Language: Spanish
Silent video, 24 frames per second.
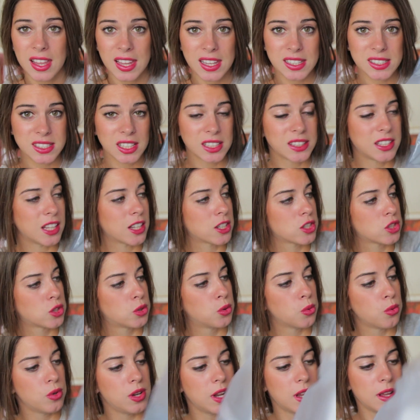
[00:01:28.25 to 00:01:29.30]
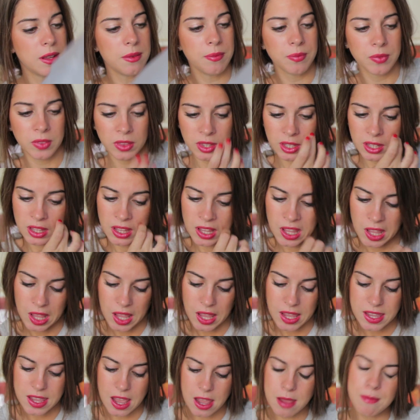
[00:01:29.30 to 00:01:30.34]
Es de textura
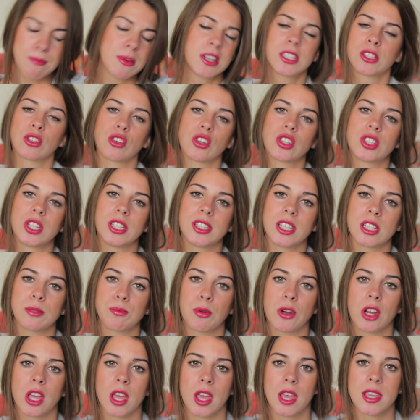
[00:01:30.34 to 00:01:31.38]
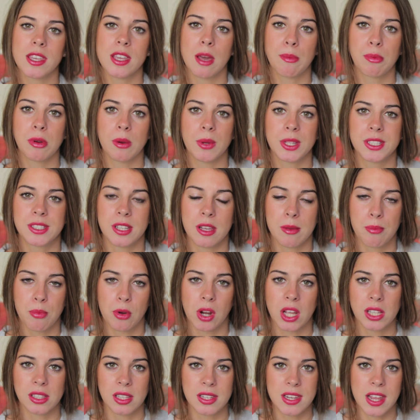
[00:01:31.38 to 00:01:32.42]
y hay más cositas porque ya aproveché
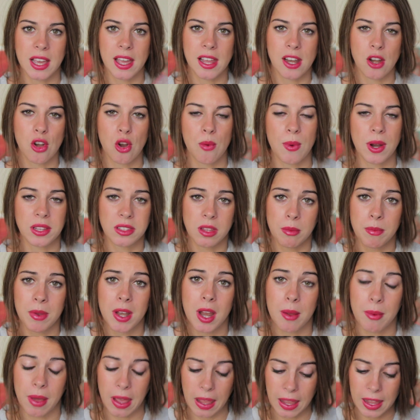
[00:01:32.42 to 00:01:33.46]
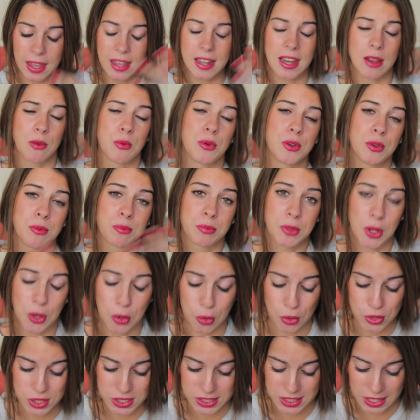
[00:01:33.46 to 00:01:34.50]
porque tenía que renovar también la bajera y bueno,
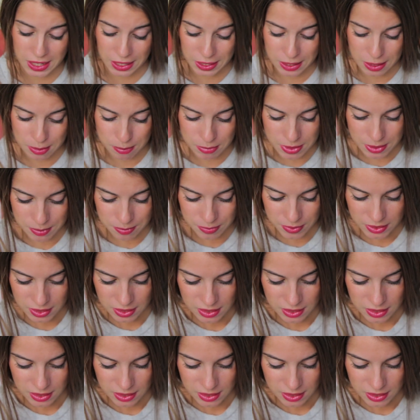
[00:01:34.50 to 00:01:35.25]
cosas de la cama.